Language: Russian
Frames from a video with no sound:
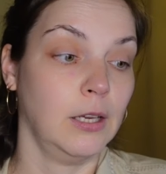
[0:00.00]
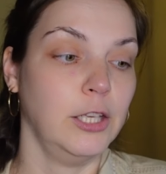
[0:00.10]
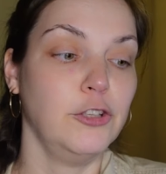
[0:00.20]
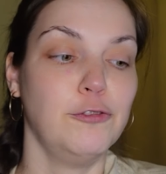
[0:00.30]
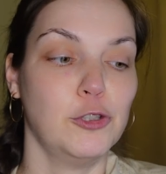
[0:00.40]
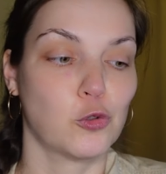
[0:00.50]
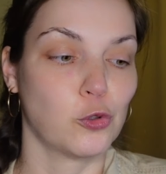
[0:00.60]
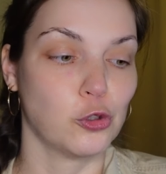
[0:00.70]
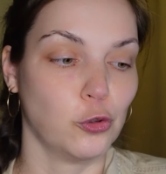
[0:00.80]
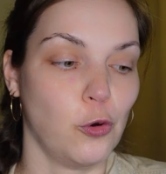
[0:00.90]
и
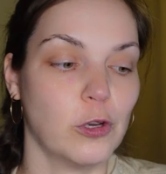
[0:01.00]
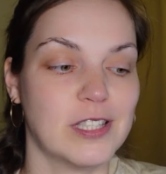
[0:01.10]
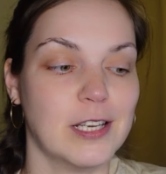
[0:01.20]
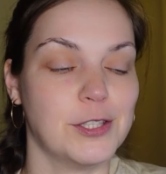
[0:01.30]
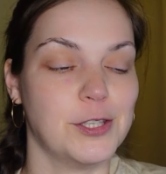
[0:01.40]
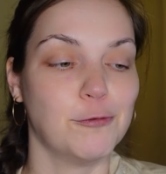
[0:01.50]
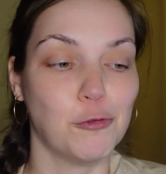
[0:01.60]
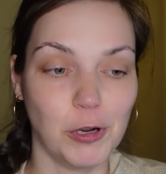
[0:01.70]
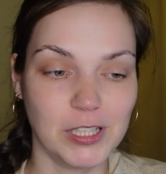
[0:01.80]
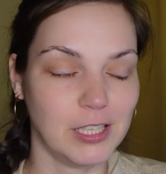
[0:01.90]
вижу, что за
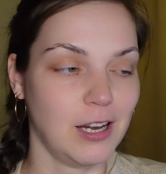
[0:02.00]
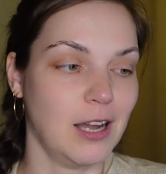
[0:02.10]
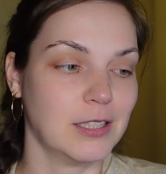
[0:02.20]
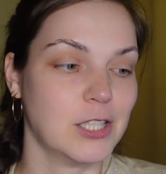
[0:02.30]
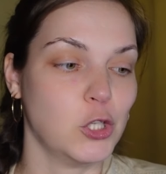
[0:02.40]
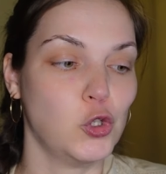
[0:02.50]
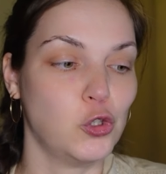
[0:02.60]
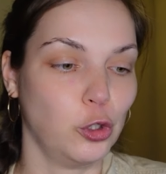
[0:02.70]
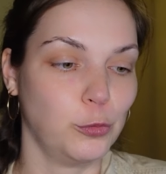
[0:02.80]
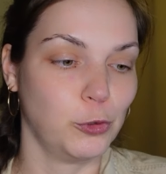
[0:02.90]
сегодня акции
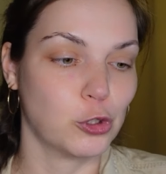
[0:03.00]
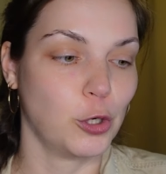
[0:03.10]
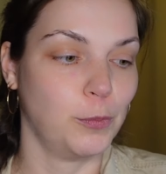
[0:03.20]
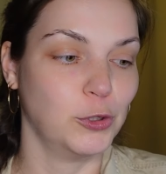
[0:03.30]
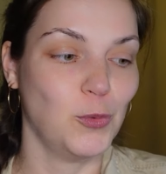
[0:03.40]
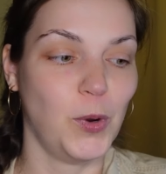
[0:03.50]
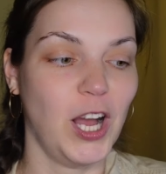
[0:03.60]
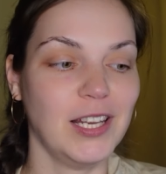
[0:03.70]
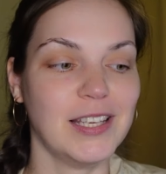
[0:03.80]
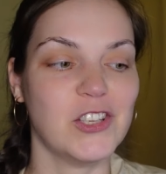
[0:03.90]
еще немножко
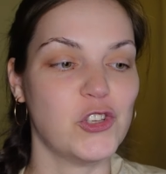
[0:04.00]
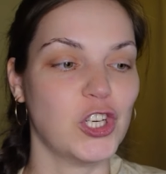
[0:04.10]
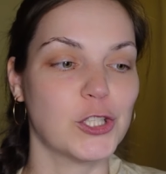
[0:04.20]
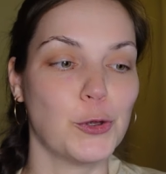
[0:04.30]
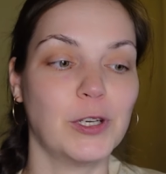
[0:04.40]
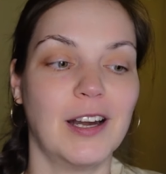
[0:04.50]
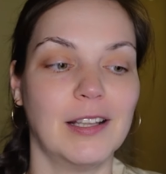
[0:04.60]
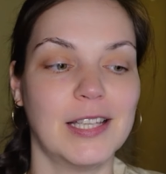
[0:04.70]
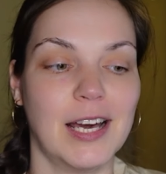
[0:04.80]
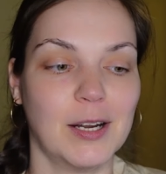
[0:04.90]
подупали, и сейчас
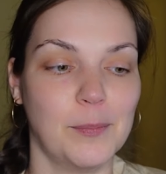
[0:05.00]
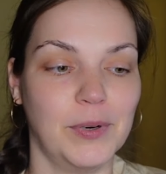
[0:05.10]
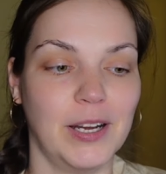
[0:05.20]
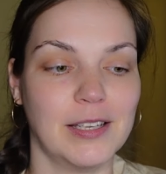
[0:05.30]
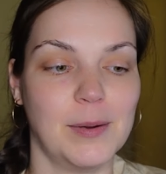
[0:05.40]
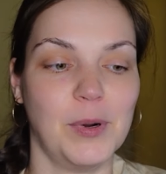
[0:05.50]
только одна компания